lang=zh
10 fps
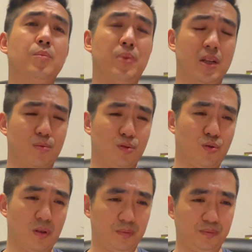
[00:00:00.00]
别的不
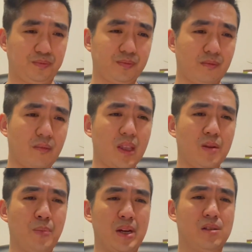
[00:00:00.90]
说，
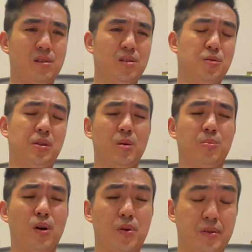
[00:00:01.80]
每次遇到
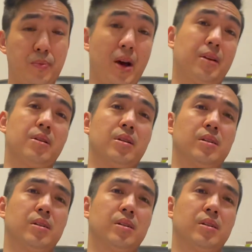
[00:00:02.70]
Boris Becker，